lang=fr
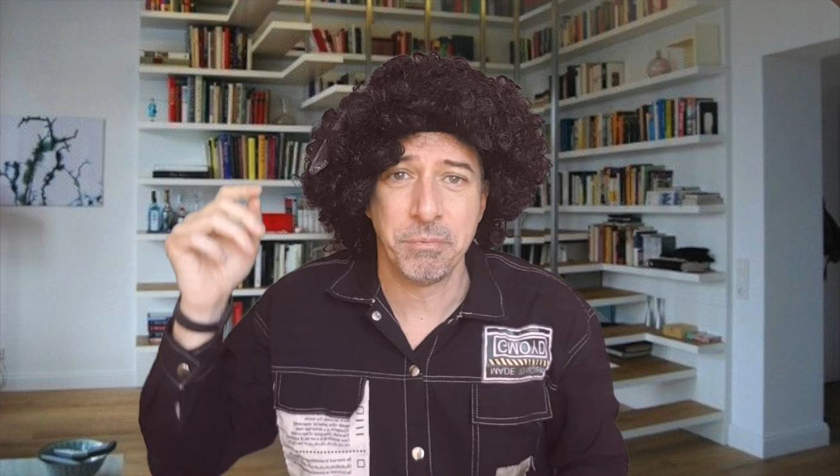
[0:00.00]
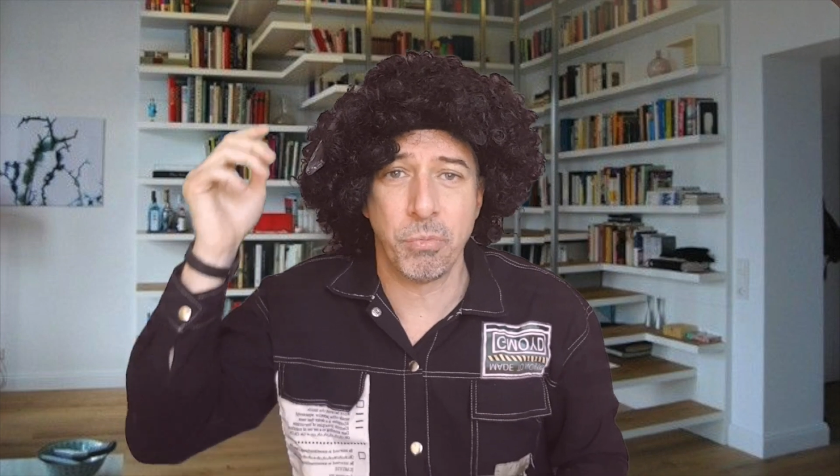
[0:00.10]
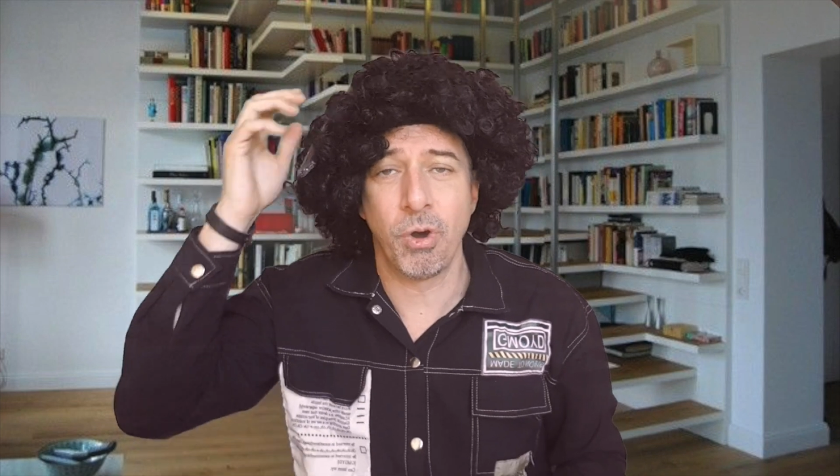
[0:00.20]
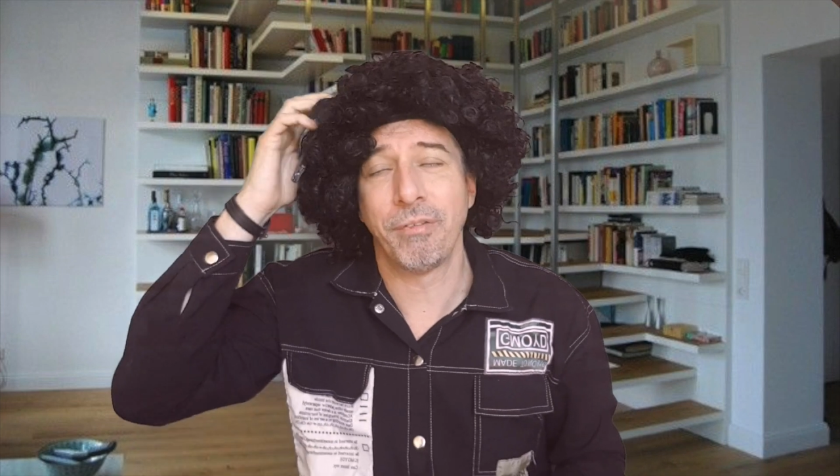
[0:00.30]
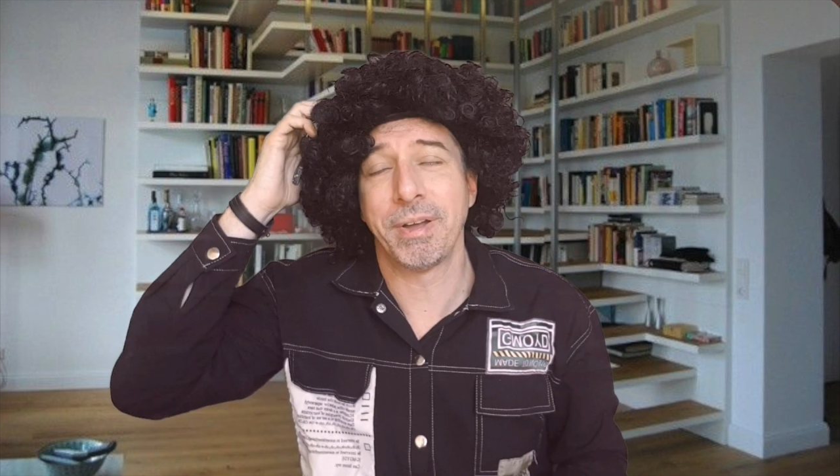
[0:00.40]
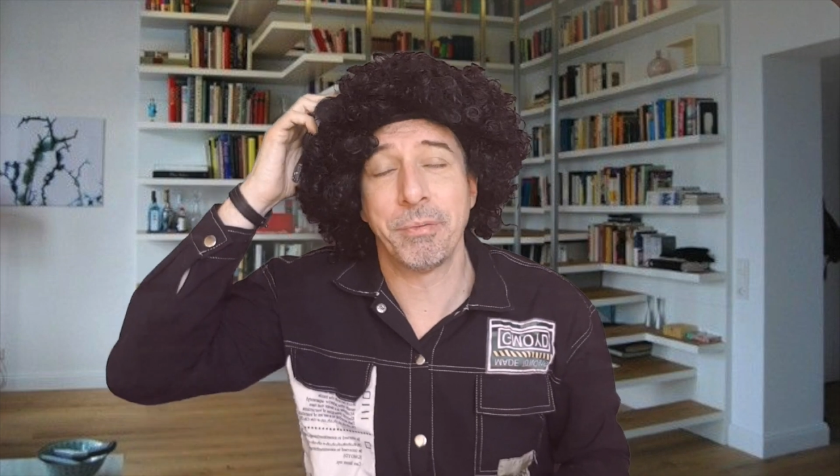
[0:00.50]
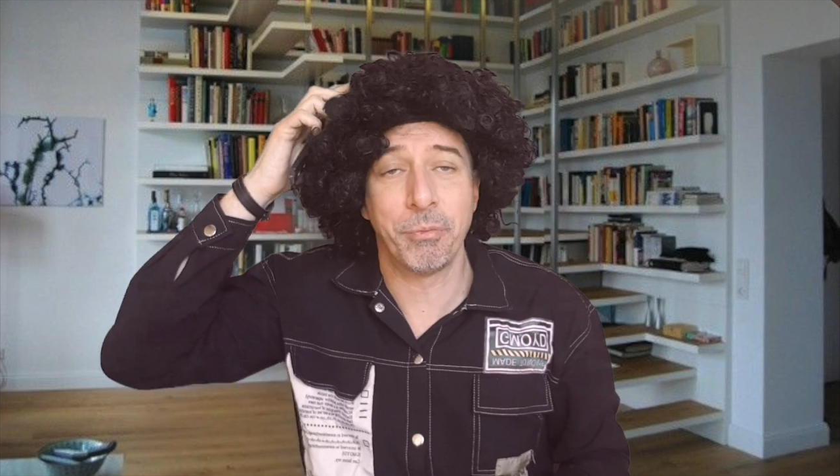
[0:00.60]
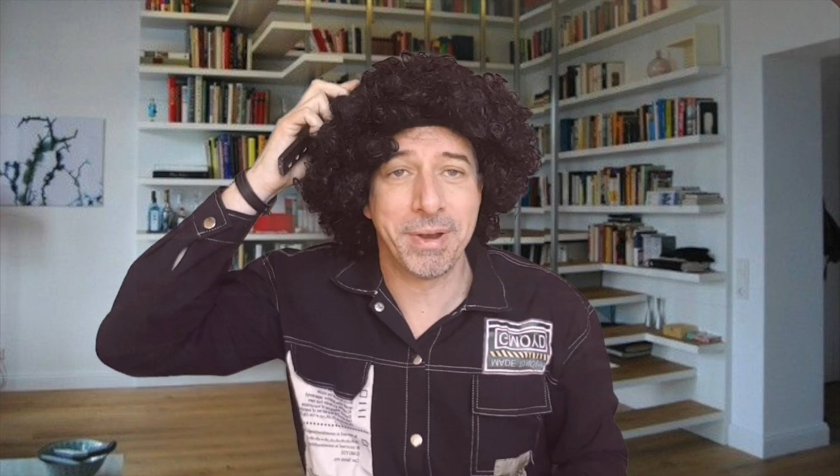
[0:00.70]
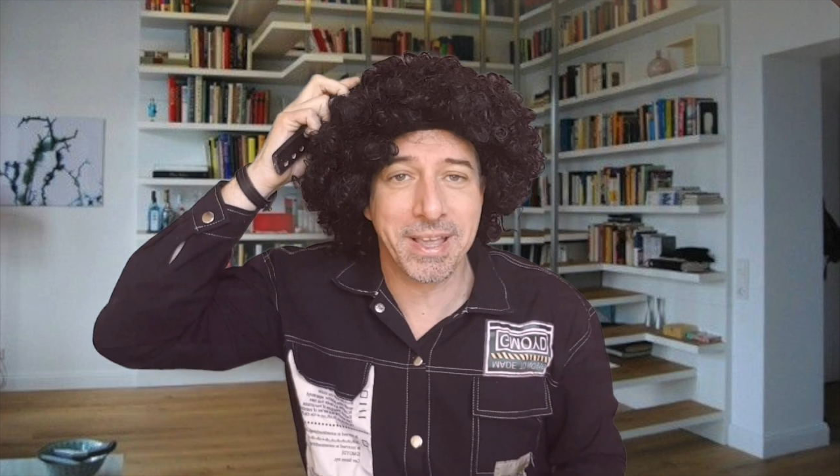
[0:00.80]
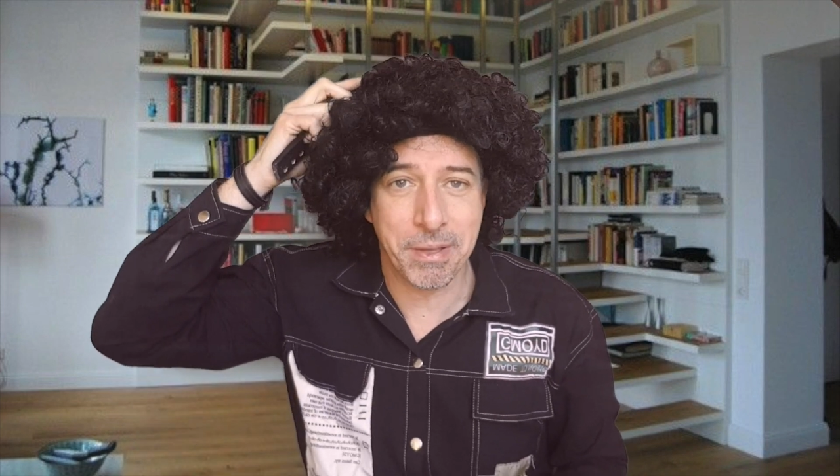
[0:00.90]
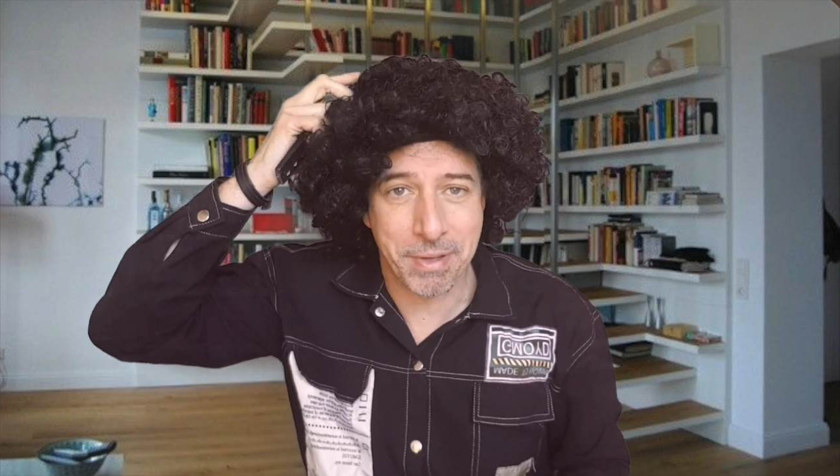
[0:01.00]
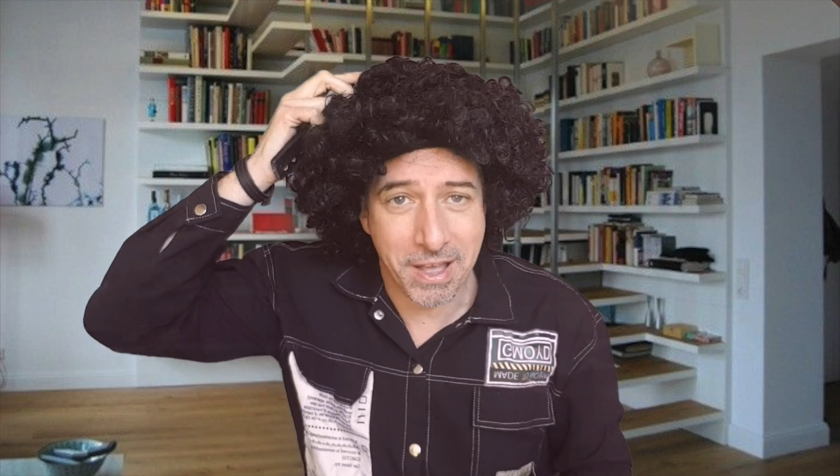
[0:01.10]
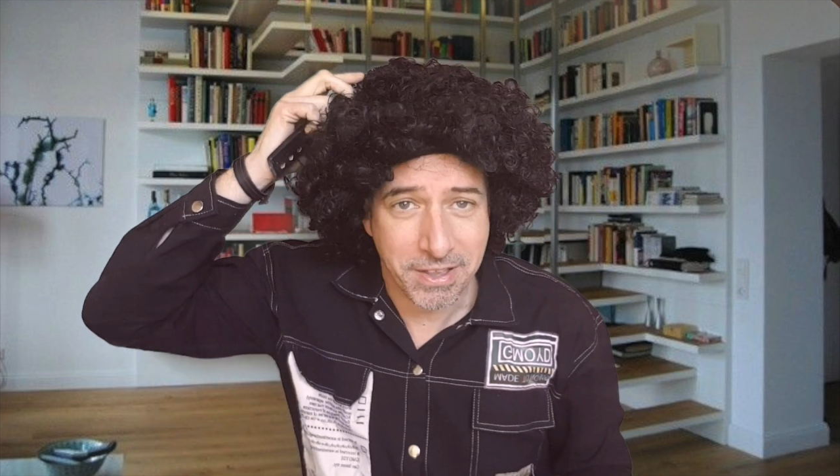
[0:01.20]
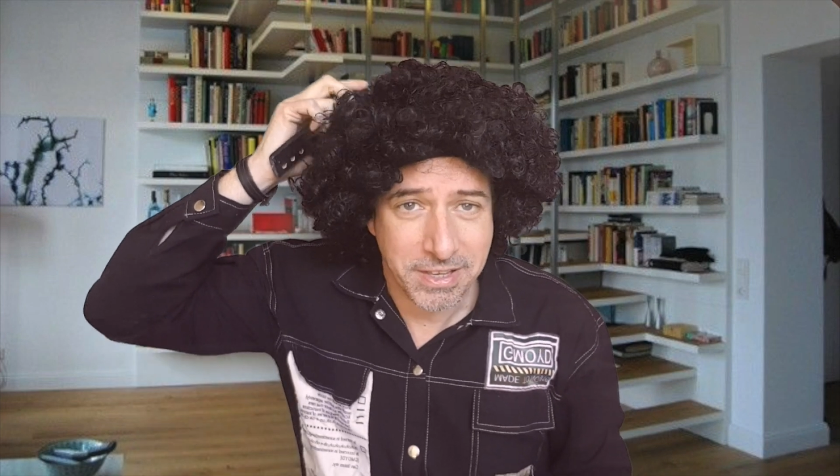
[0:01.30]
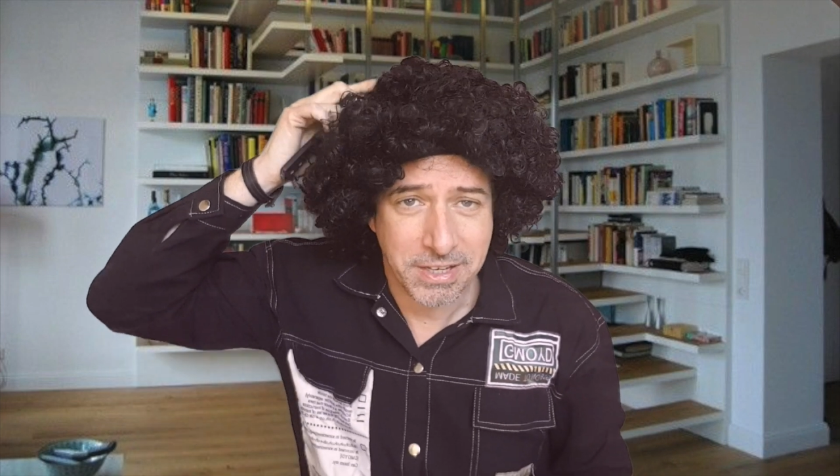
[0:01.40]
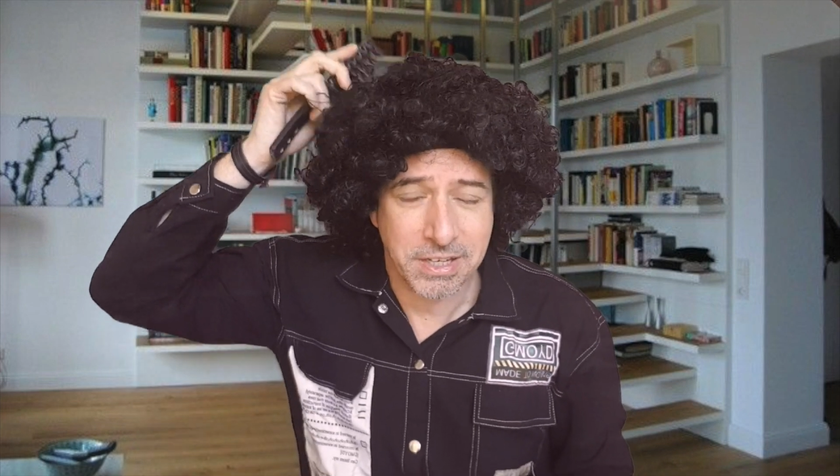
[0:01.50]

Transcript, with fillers: Bon, enfin bon, blague à part